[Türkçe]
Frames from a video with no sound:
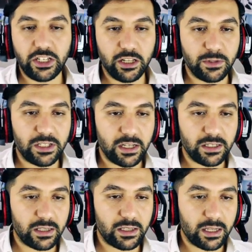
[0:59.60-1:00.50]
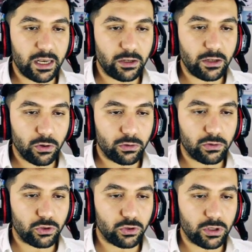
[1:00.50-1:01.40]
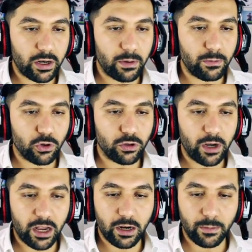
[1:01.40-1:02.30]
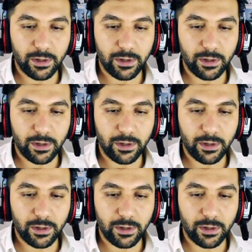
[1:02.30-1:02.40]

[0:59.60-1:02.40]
28 adede gerek yoktu. Şuradan hemen bir ordumu ayarlamak